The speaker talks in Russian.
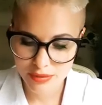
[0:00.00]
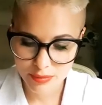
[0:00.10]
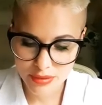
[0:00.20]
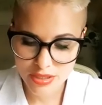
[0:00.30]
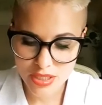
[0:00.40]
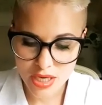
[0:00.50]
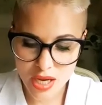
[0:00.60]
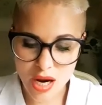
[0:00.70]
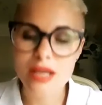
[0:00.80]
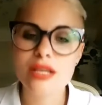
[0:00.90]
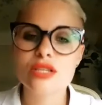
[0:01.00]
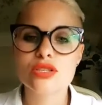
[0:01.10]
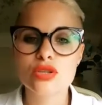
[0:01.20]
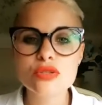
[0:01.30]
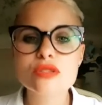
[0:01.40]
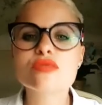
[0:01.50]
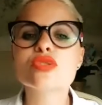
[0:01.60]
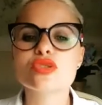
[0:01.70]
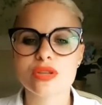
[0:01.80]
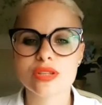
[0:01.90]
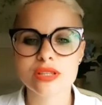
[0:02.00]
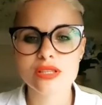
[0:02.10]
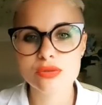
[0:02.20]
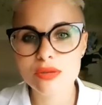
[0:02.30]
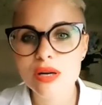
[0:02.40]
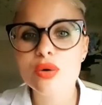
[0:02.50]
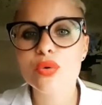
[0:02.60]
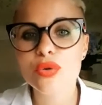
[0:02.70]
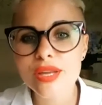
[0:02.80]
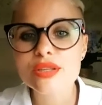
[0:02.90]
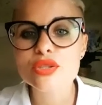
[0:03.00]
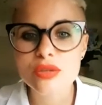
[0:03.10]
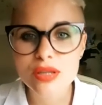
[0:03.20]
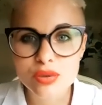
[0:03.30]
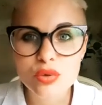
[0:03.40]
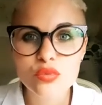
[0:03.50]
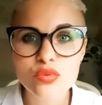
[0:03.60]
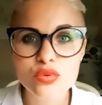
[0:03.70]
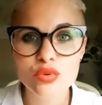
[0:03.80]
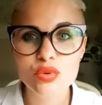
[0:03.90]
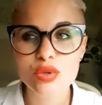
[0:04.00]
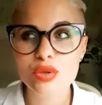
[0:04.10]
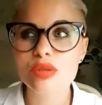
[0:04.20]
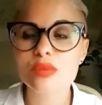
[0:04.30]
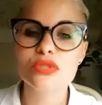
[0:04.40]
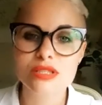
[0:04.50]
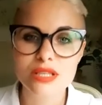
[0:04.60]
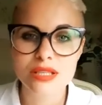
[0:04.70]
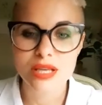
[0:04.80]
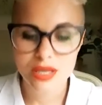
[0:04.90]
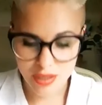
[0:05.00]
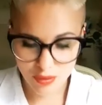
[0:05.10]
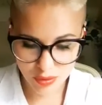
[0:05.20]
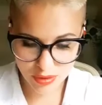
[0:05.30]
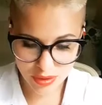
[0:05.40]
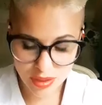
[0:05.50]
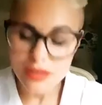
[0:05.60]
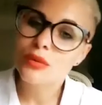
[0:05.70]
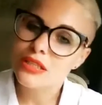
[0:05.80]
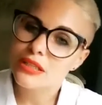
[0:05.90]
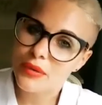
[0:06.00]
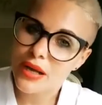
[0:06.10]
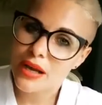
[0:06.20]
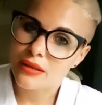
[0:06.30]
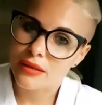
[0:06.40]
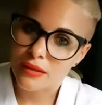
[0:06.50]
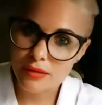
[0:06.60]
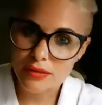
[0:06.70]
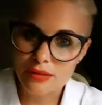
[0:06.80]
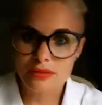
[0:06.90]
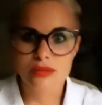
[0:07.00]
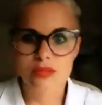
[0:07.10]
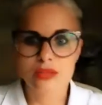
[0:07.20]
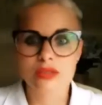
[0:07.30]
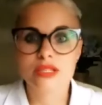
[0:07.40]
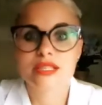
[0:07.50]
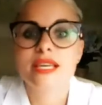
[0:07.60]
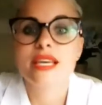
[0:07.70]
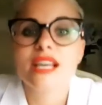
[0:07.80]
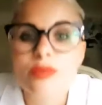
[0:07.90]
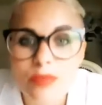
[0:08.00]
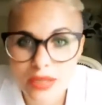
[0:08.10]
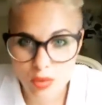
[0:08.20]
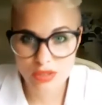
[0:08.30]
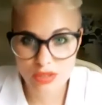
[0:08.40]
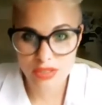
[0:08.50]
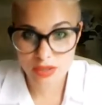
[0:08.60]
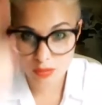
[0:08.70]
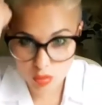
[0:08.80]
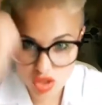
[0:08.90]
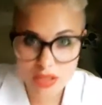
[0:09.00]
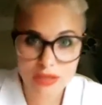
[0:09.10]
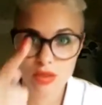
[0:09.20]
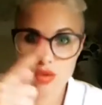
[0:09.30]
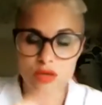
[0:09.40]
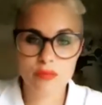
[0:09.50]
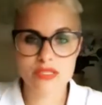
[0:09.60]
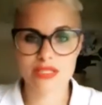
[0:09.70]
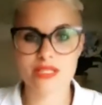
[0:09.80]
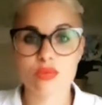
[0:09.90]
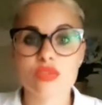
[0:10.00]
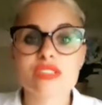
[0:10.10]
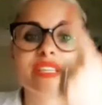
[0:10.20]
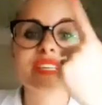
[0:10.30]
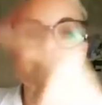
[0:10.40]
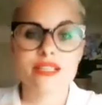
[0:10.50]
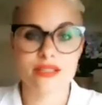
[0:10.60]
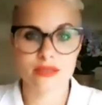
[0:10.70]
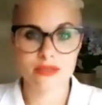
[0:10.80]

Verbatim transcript: ты понимаешь, а я чувствую, что она настолько охуенная, что готов ее отпустить. Вот, ты думаешь, это правильно? Хер бы хоть один мужик такое бы сказал, вот хер.